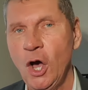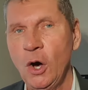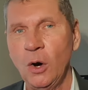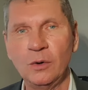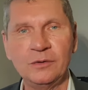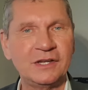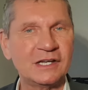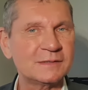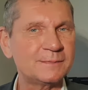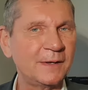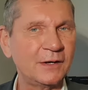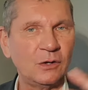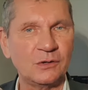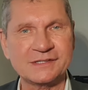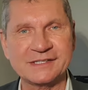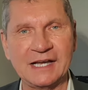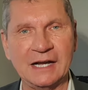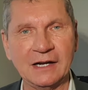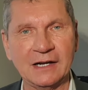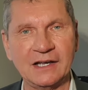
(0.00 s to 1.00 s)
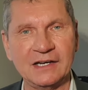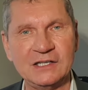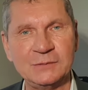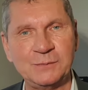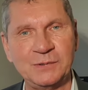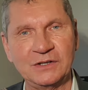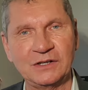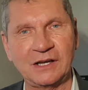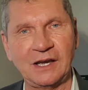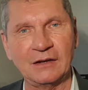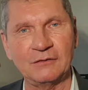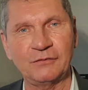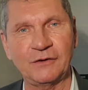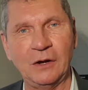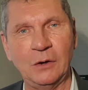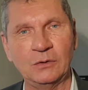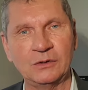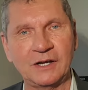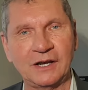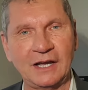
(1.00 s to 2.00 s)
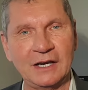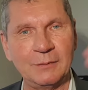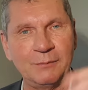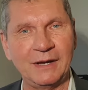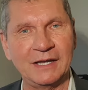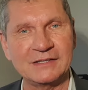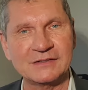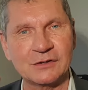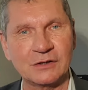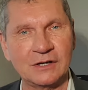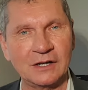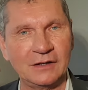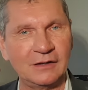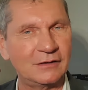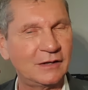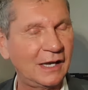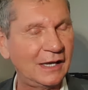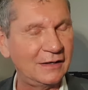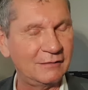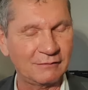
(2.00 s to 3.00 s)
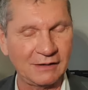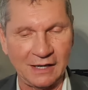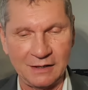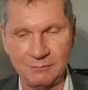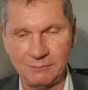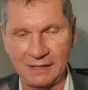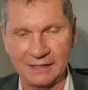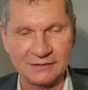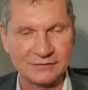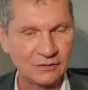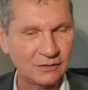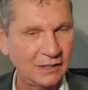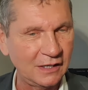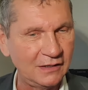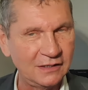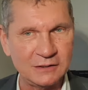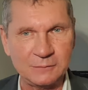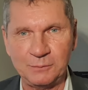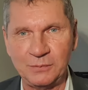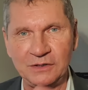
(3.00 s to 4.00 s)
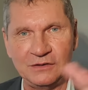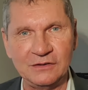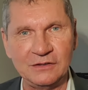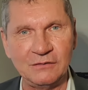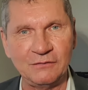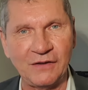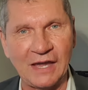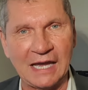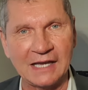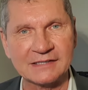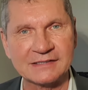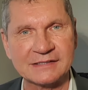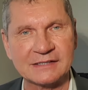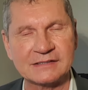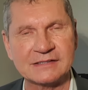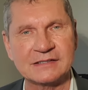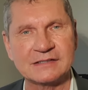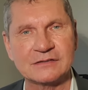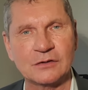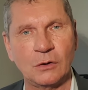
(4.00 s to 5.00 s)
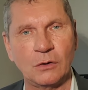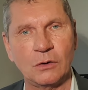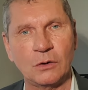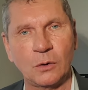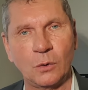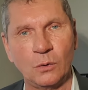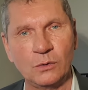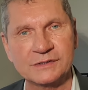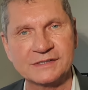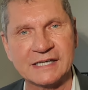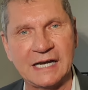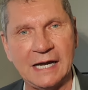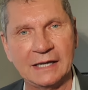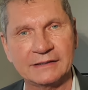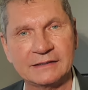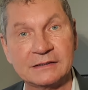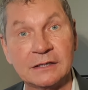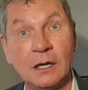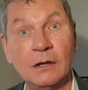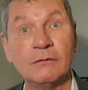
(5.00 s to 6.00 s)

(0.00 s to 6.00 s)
und dass man auch sagen kann, ich bin kein Frau und kein Mann, sondern ein, äh, kein Mann, sondern ich bin divers. Das ist doch großartig.